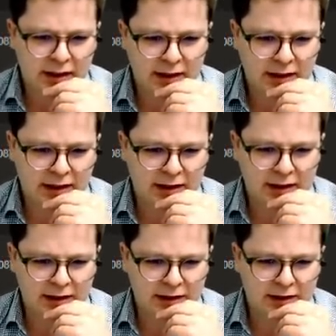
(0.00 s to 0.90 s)

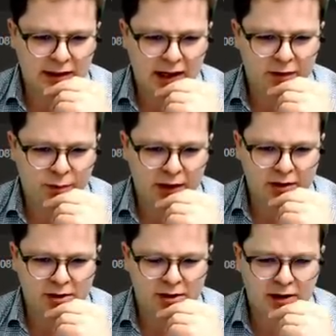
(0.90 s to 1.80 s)
Y,
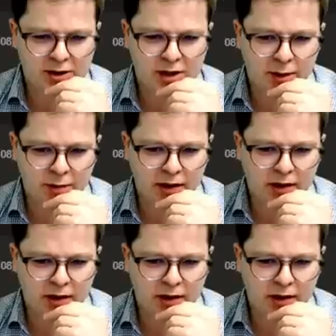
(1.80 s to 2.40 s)
F5, jedziemy,